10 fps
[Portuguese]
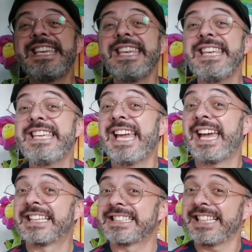E
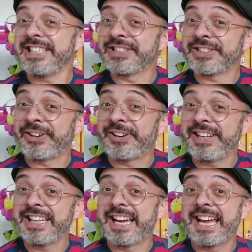essa
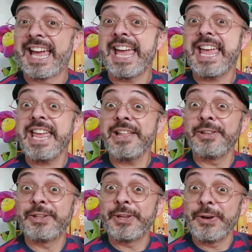história
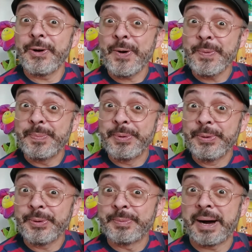entrou
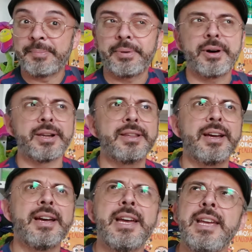por uma
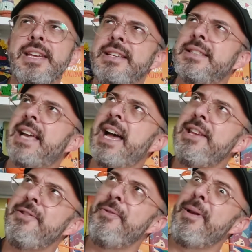porta e
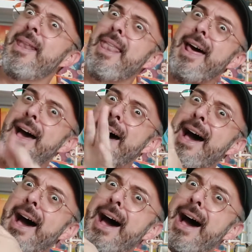saiu
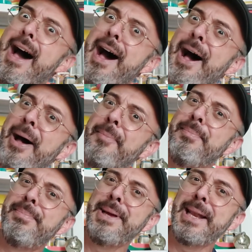lá
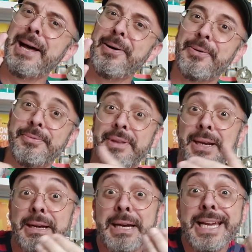pela
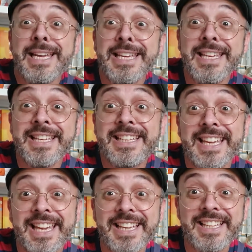outra. E
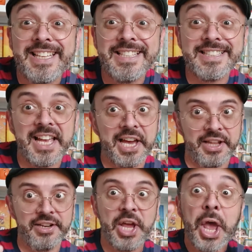quem
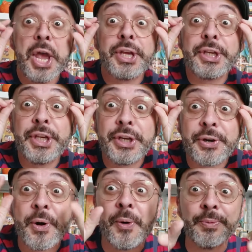quiser que
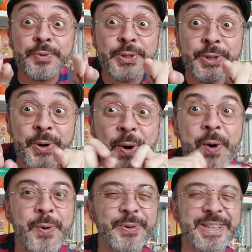conte
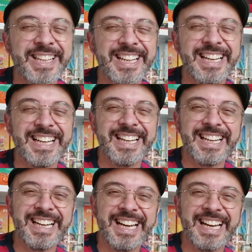outra.